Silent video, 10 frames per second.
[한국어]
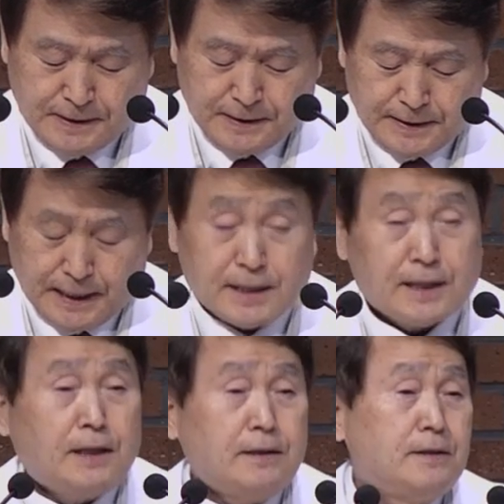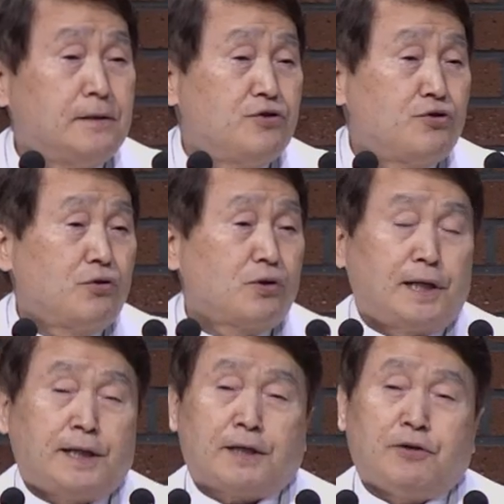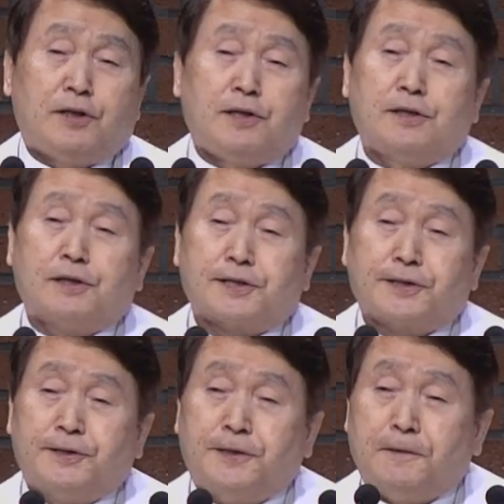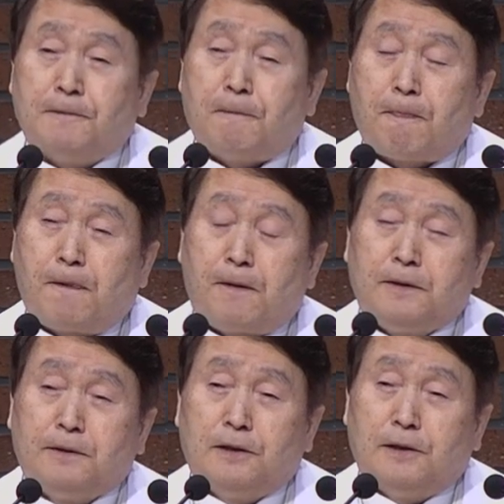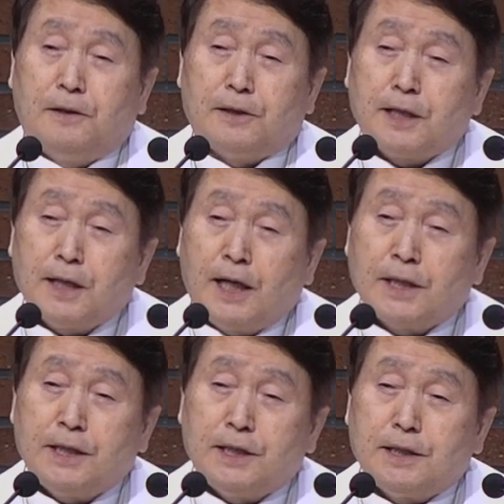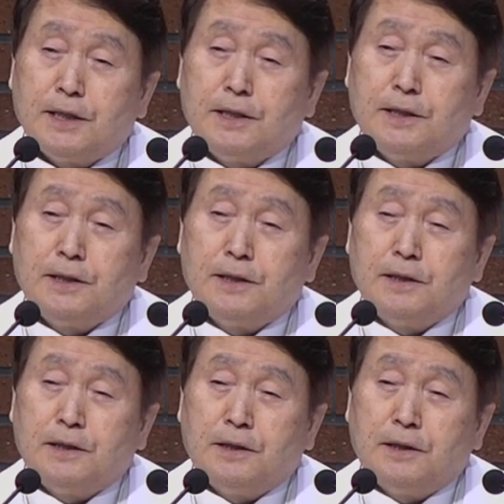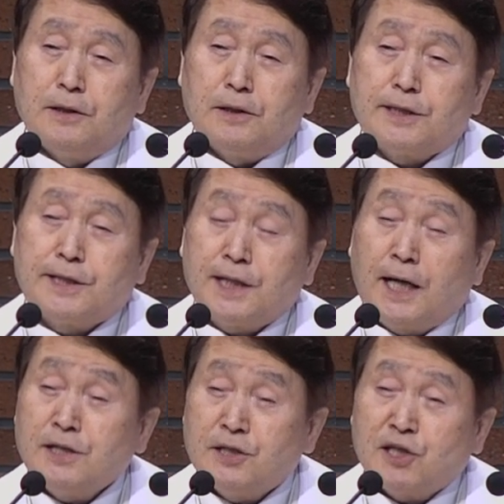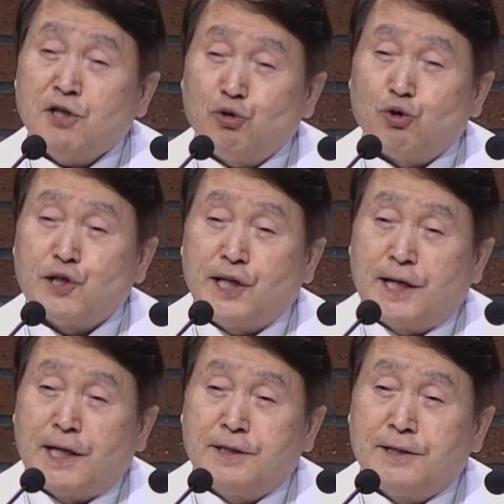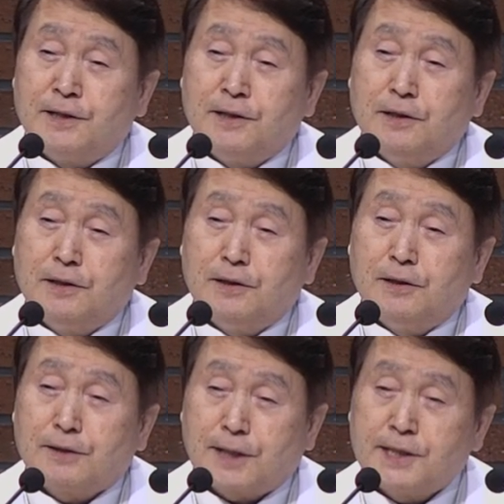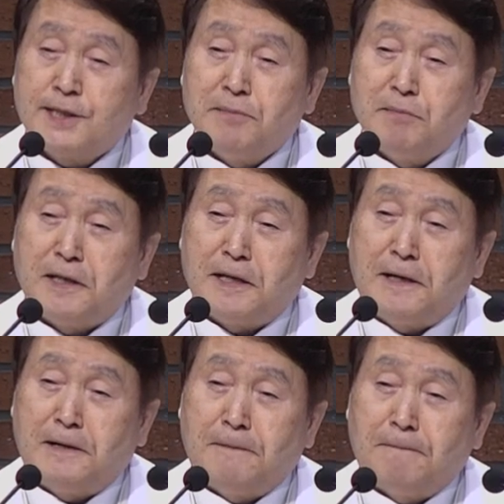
나이가 들수록 깨닫게 되는 것은 어, 인간이 어, 시간적인 존재라는 사실입니다.